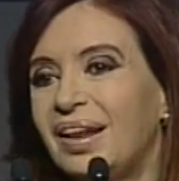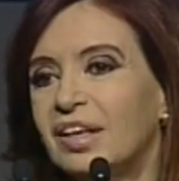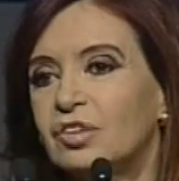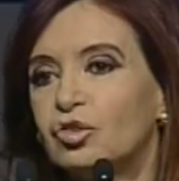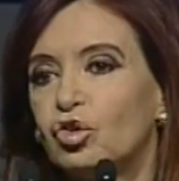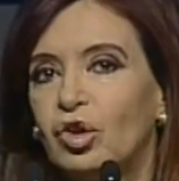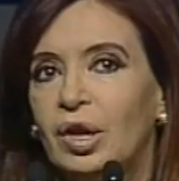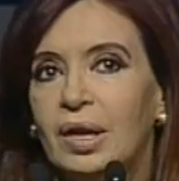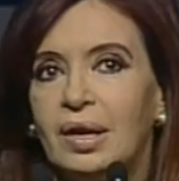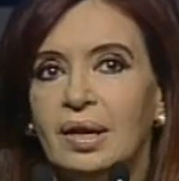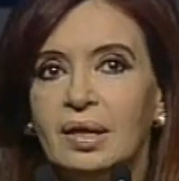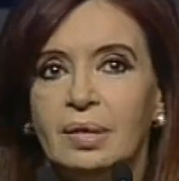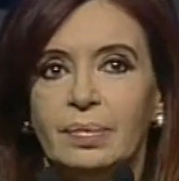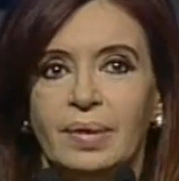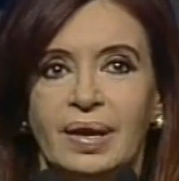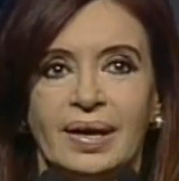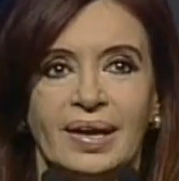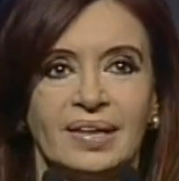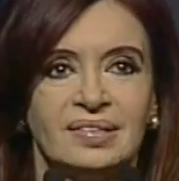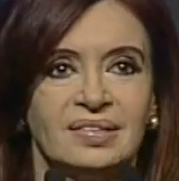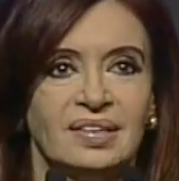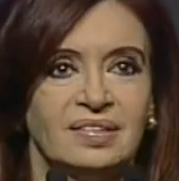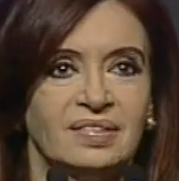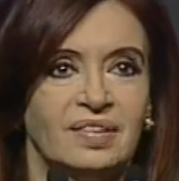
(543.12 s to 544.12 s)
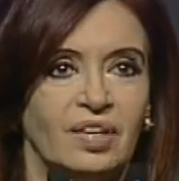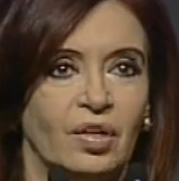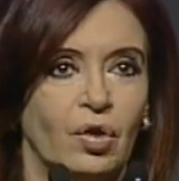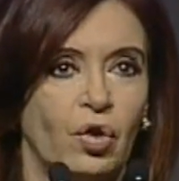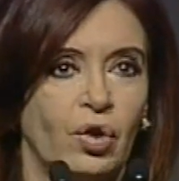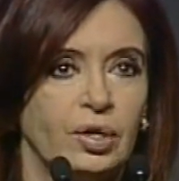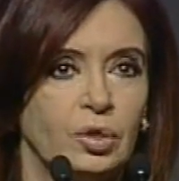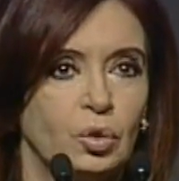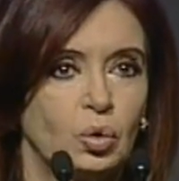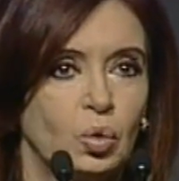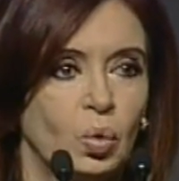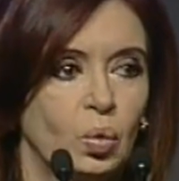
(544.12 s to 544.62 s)
elecciones libres que se
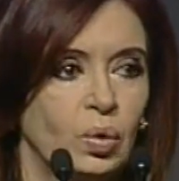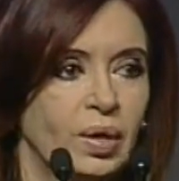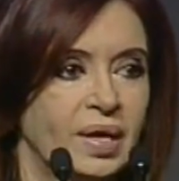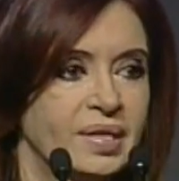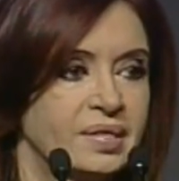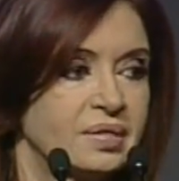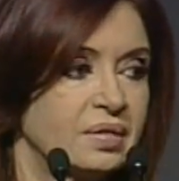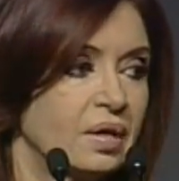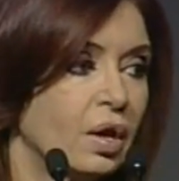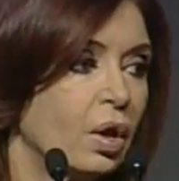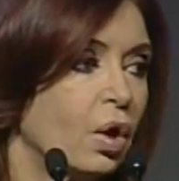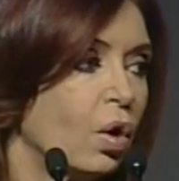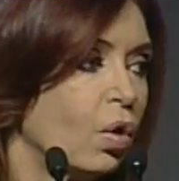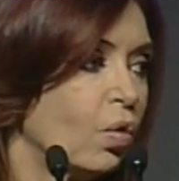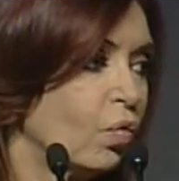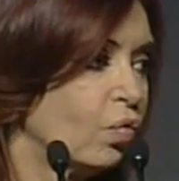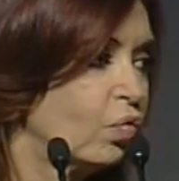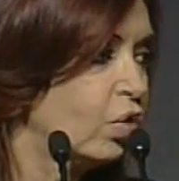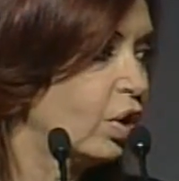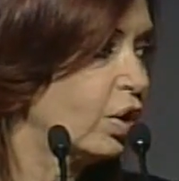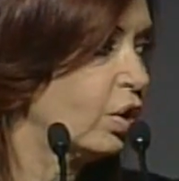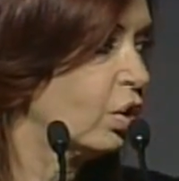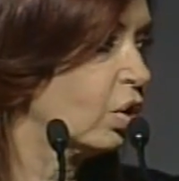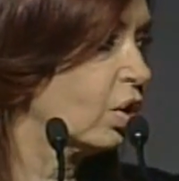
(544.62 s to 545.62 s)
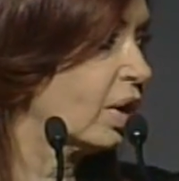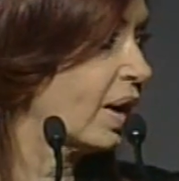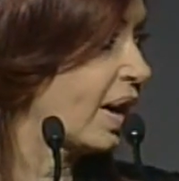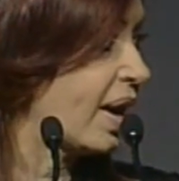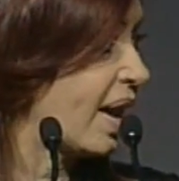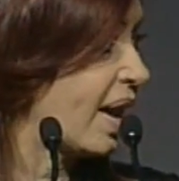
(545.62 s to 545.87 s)
hicieron en Túnez fueron